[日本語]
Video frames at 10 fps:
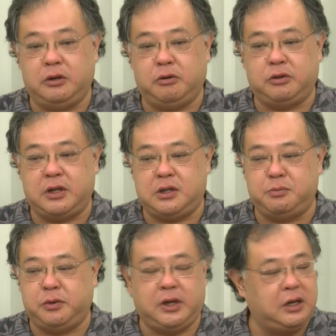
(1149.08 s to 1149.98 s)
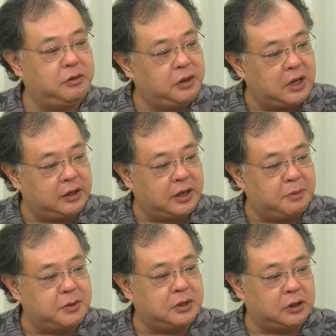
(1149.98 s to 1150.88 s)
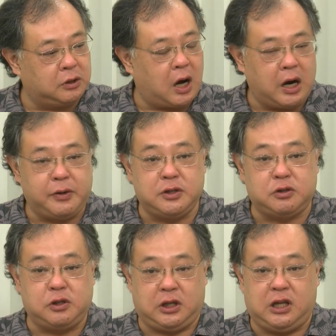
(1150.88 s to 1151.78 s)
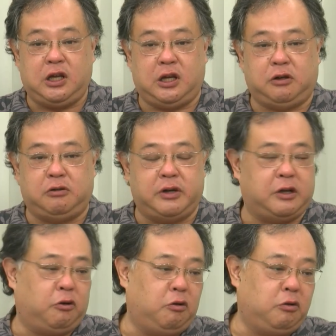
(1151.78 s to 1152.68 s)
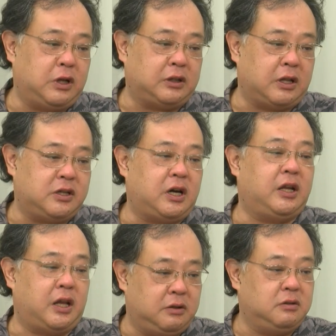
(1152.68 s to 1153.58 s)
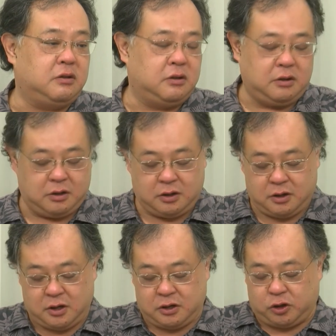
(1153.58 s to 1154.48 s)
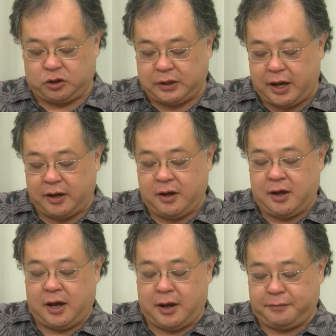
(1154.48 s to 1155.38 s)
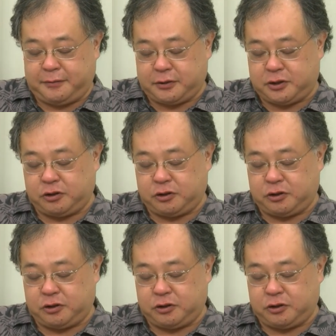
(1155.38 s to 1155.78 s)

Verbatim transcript: よくね新聞切り抜きなんてやりましたけど、うんうん、あれは実にいい訓練の方法だったに違いない、うんうんそして、えー、複数